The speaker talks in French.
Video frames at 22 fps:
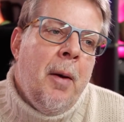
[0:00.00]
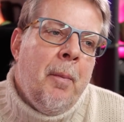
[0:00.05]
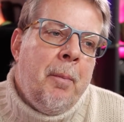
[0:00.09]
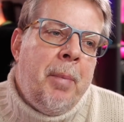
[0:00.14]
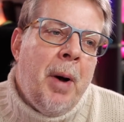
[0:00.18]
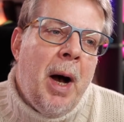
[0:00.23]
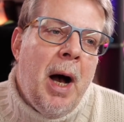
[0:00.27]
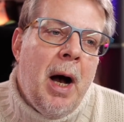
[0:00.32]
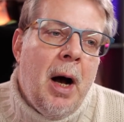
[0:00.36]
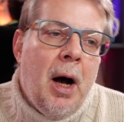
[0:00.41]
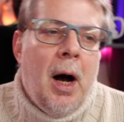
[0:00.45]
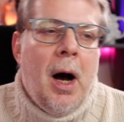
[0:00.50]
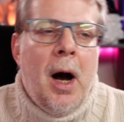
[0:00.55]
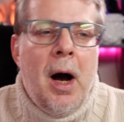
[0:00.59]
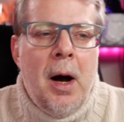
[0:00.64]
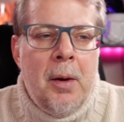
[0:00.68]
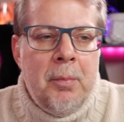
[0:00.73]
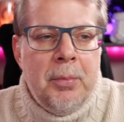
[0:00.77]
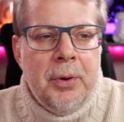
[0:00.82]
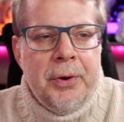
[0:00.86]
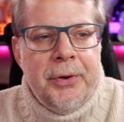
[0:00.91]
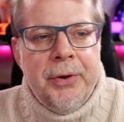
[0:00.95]
par
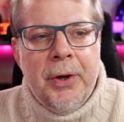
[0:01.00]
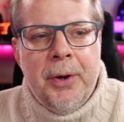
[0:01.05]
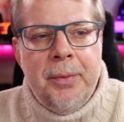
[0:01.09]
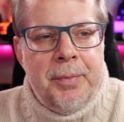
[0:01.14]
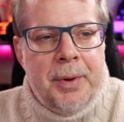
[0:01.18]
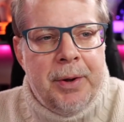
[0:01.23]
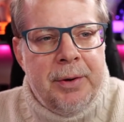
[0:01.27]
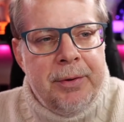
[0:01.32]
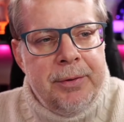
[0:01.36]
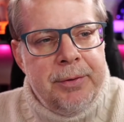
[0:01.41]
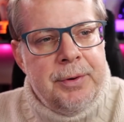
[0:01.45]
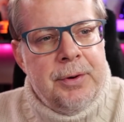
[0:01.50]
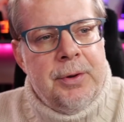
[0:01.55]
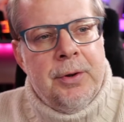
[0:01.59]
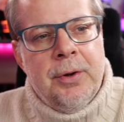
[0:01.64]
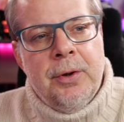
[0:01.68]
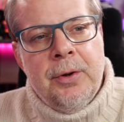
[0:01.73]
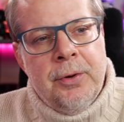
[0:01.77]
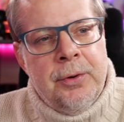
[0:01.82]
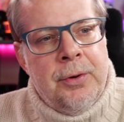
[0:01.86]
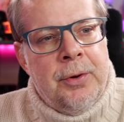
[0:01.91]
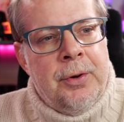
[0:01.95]
un bonhomme
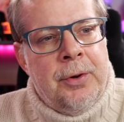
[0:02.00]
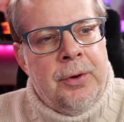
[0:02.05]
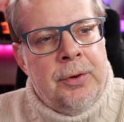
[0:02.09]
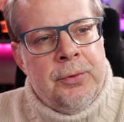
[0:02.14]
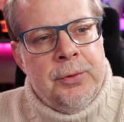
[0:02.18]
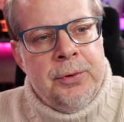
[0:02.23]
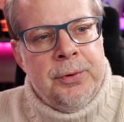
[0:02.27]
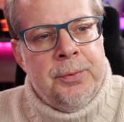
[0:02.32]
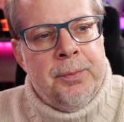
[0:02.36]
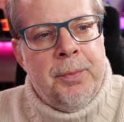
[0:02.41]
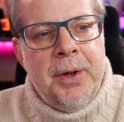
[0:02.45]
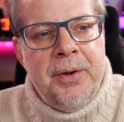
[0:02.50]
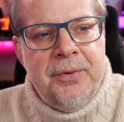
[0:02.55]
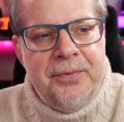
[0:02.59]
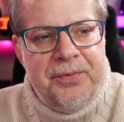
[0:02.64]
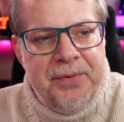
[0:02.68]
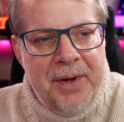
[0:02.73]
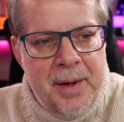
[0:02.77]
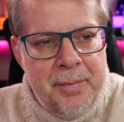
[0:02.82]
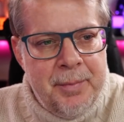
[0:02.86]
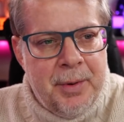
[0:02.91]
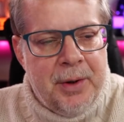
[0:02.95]
euh, ou une bonne
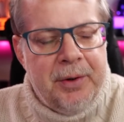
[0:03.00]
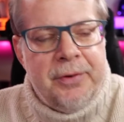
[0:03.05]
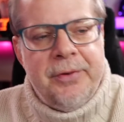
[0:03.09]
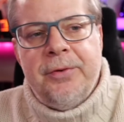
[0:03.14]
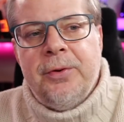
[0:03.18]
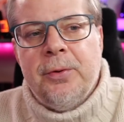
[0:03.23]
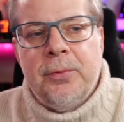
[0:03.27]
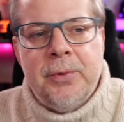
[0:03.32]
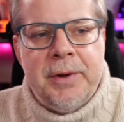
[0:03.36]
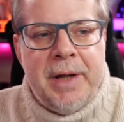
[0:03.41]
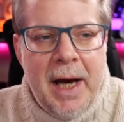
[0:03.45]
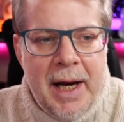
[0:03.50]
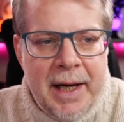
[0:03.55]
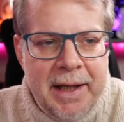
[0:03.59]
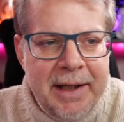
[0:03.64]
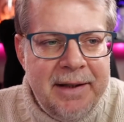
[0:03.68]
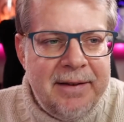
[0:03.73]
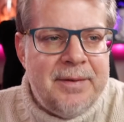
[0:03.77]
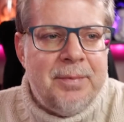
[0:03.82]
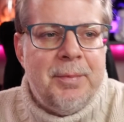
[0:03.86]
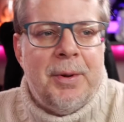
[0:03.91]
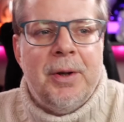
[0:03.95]
femme, son
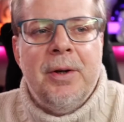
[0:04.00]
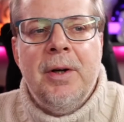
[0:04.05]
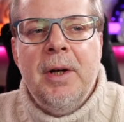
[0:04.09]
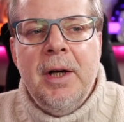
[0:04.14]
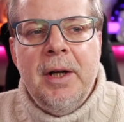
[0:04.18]
charisme,